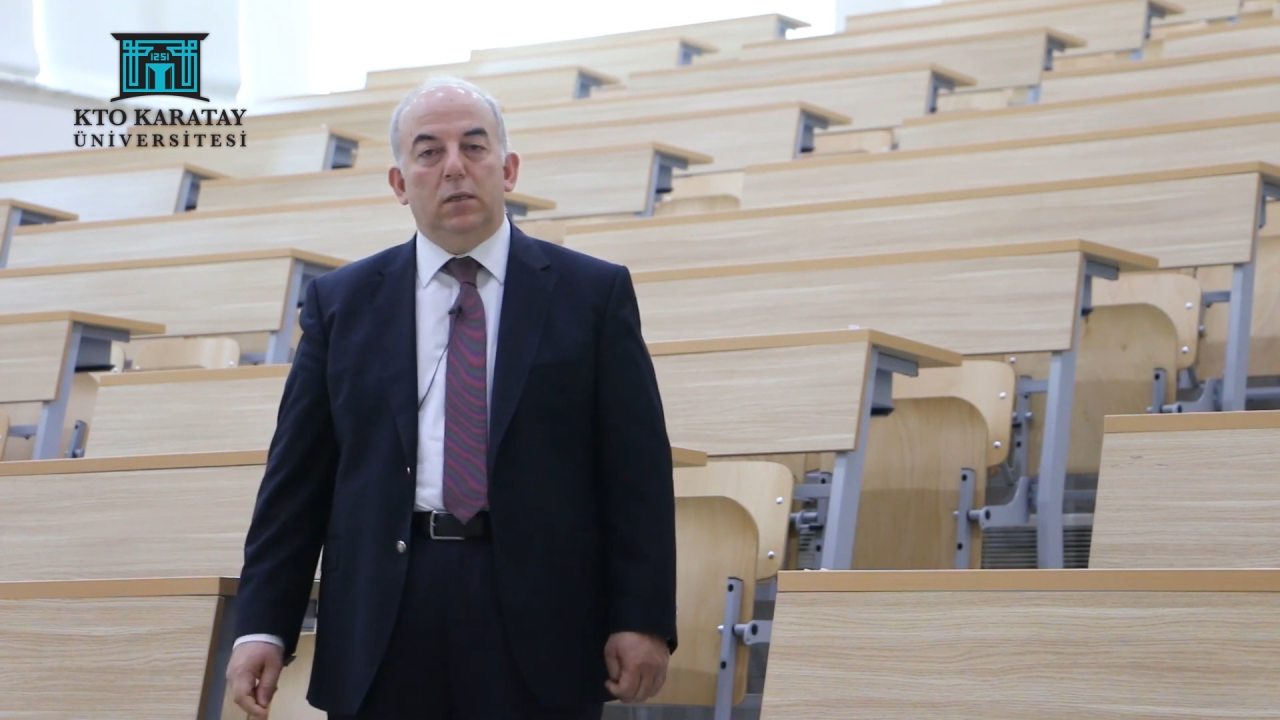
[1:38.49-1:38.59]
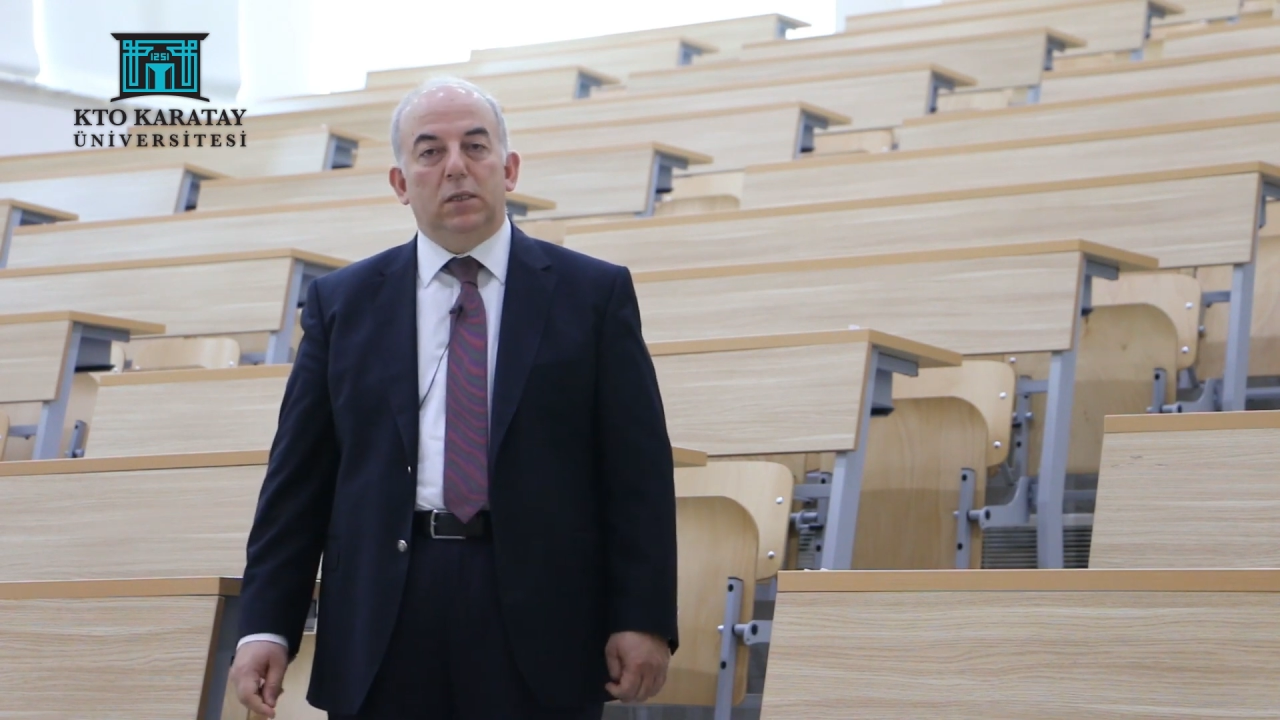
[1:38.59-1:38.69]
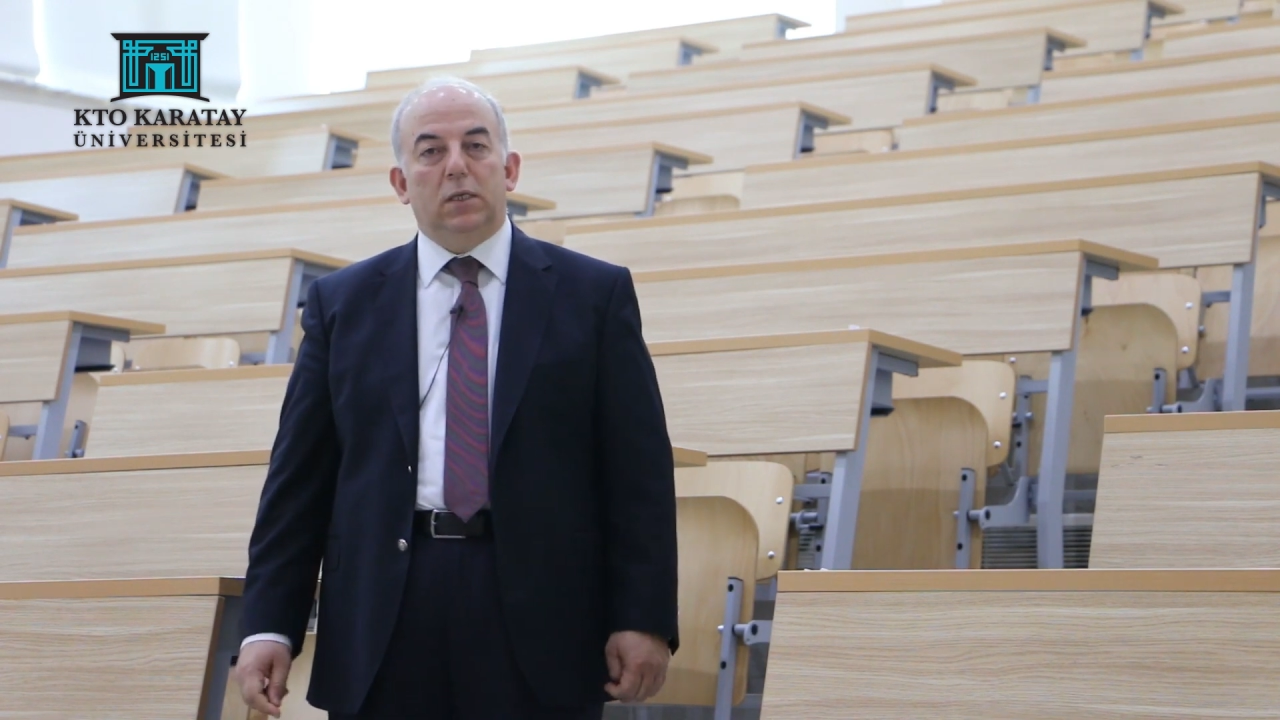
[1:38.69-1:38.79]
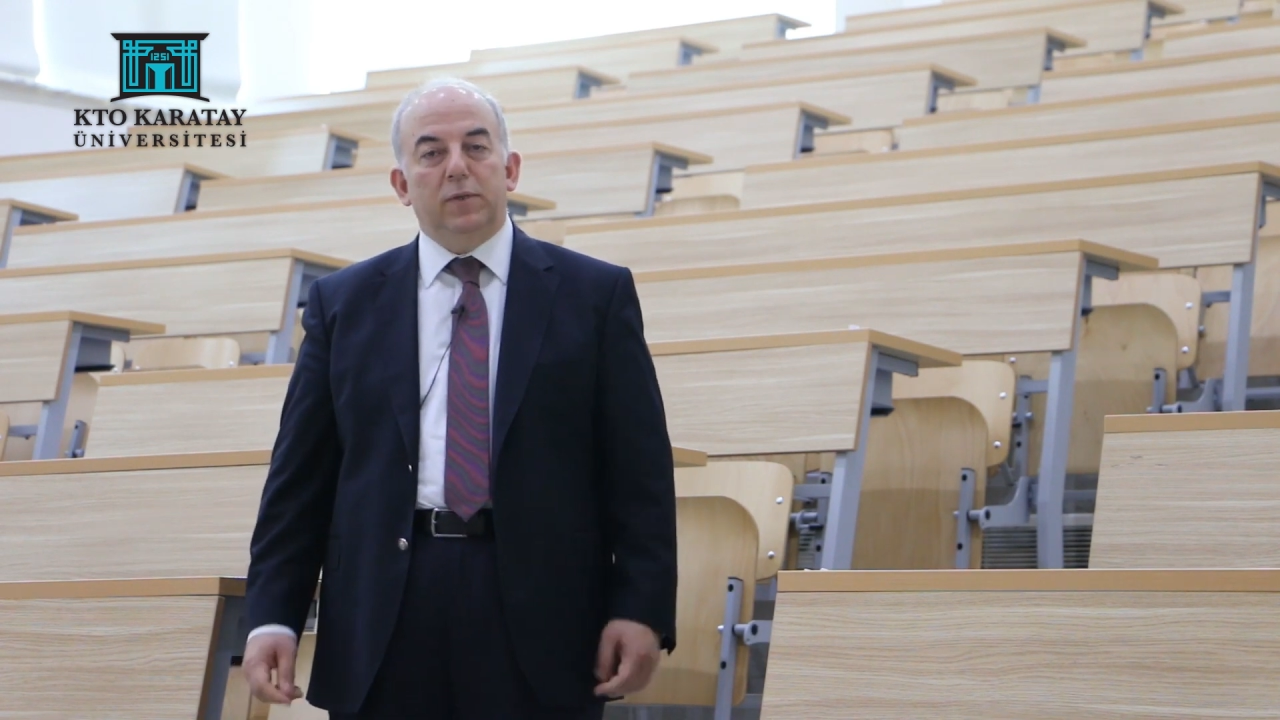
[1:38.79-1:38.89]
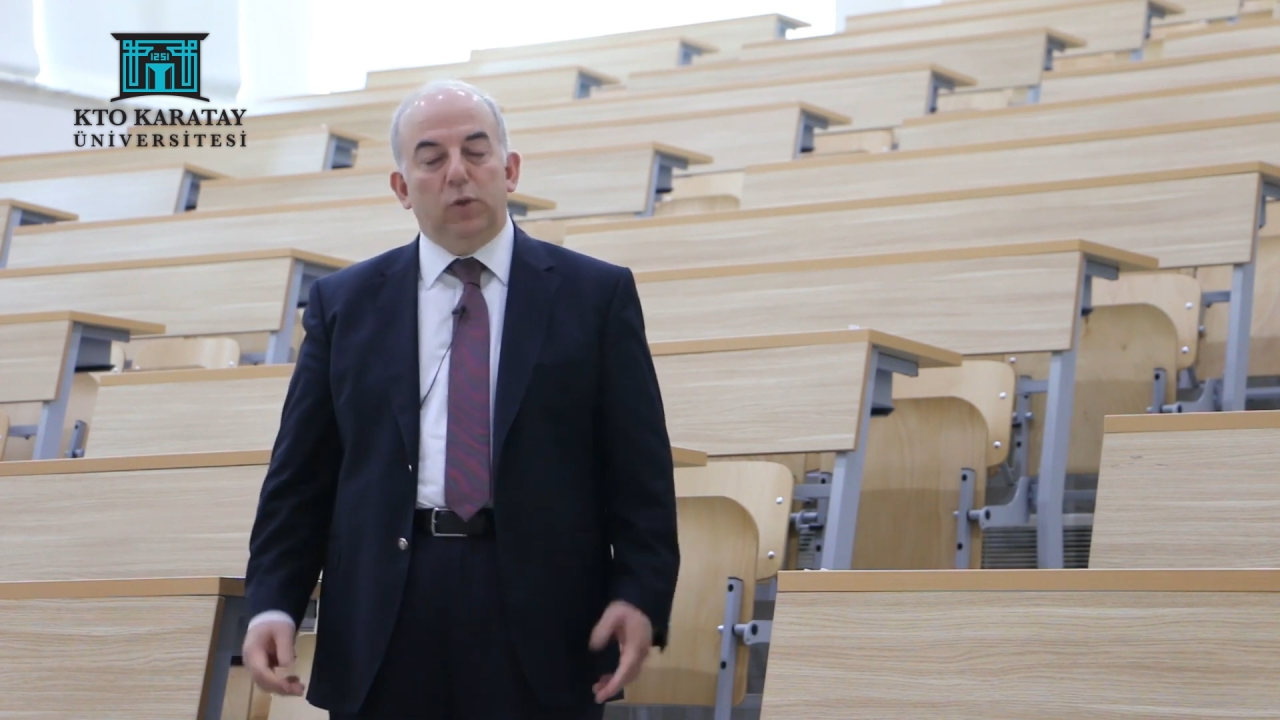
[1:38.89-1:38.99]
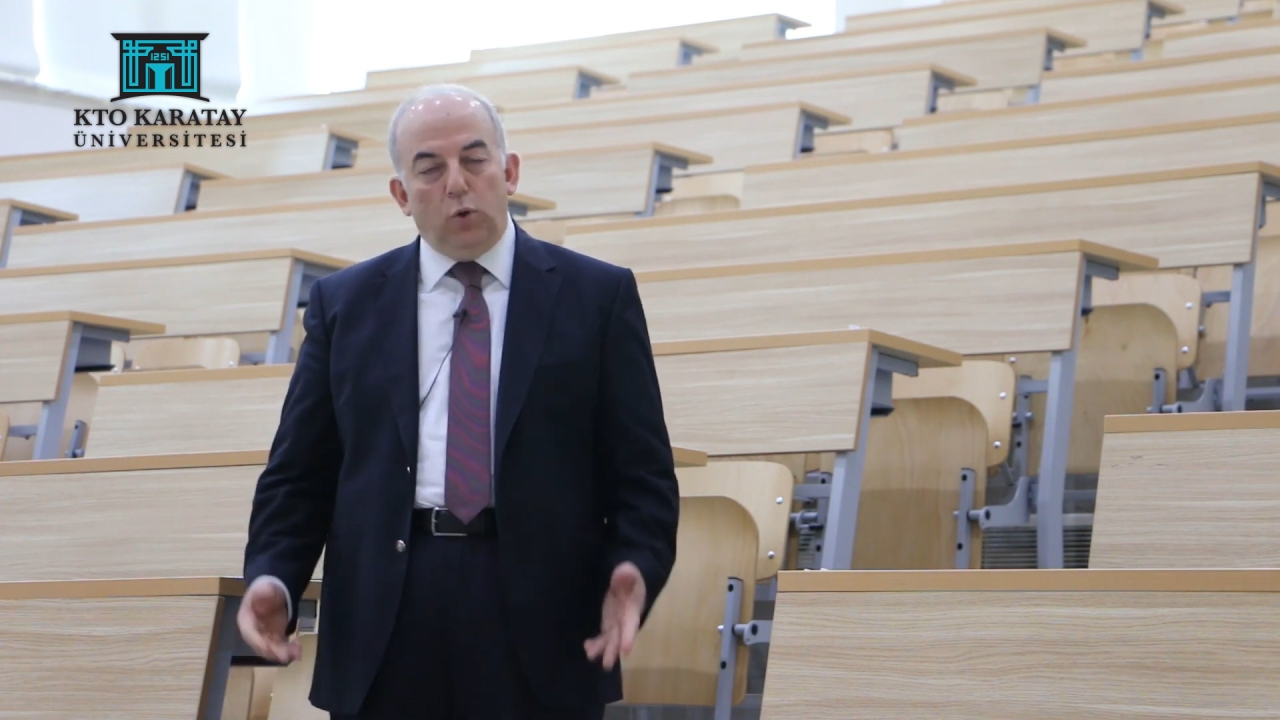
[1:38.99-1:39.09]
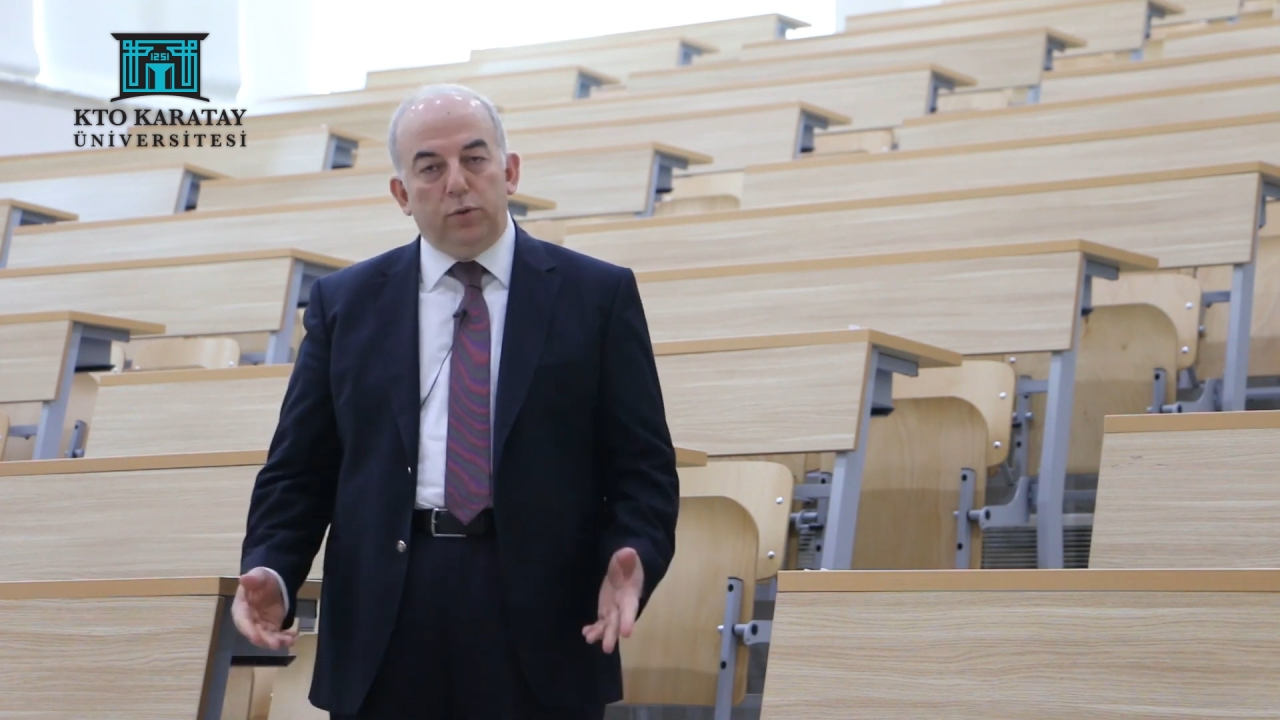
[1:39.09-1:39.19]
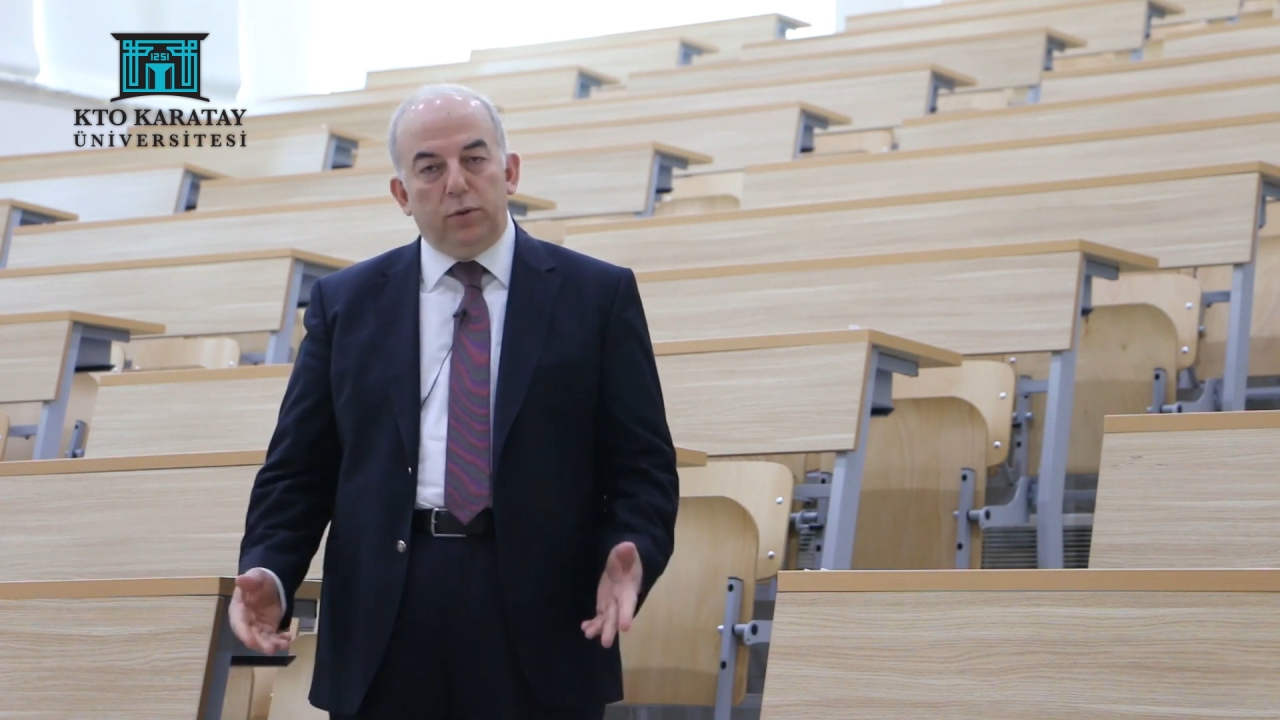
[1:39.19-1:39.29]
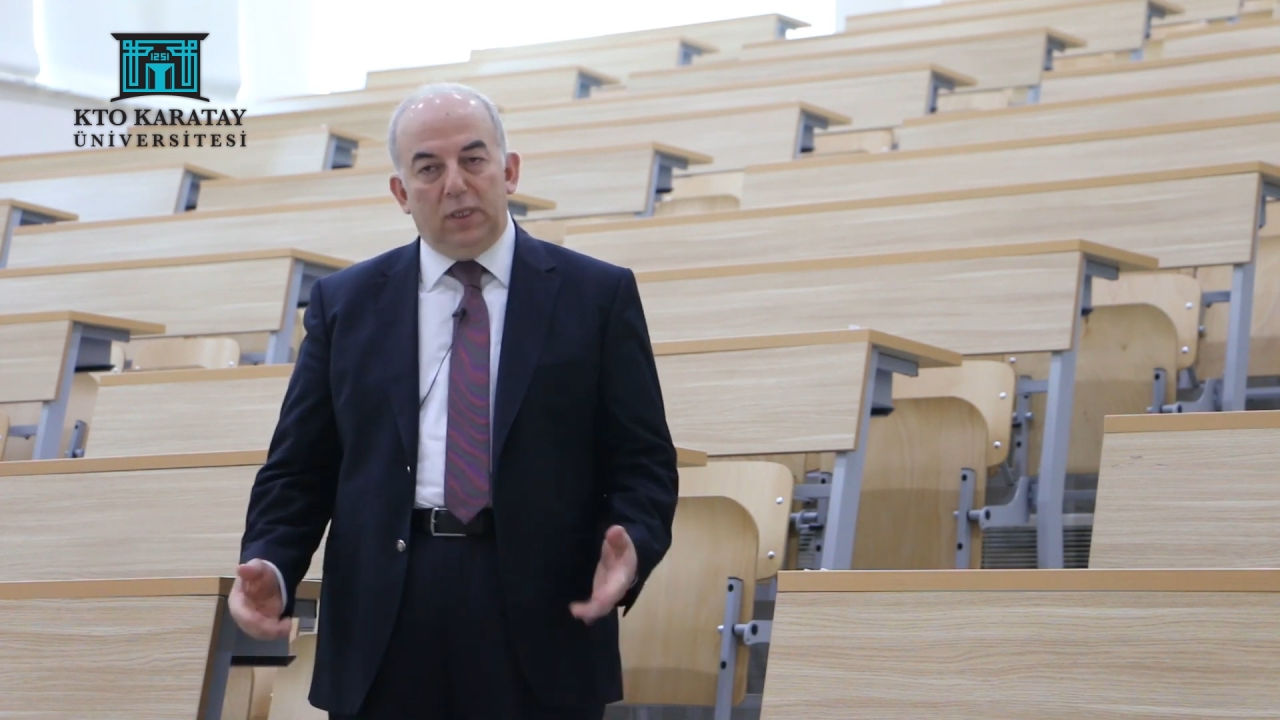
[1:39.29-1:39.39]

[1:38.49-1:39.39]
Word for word: 2010